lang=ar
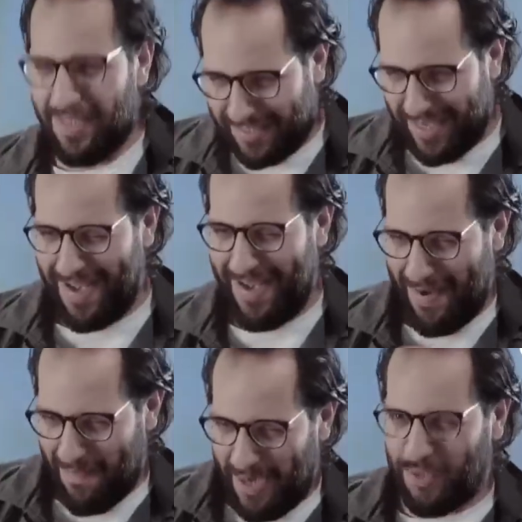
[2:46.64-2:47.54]
لسه
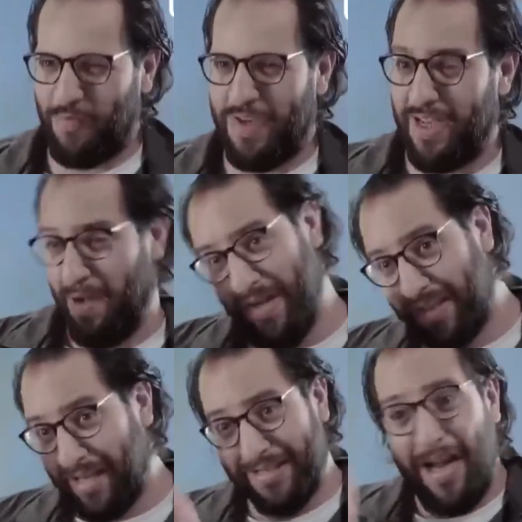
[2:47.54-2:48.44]
ايه مكسوفين
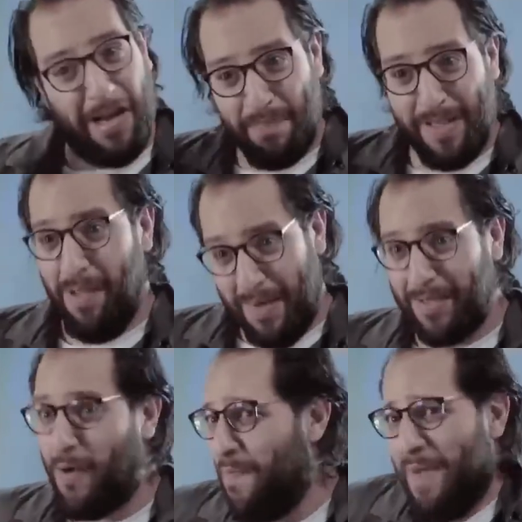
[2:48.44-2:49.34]
البت اصلها كانت بيضه
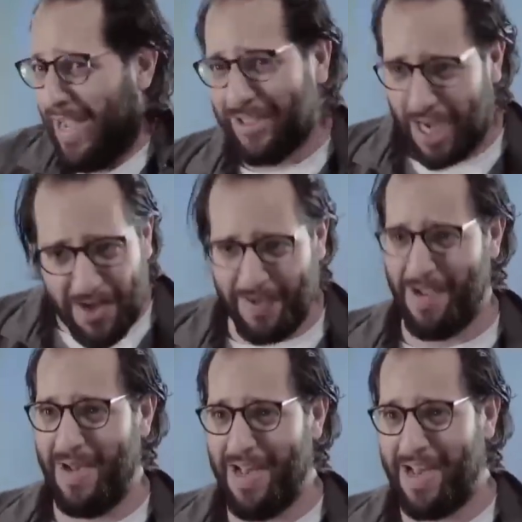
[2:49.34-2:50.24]
بيضه وما كانش عارف يعمل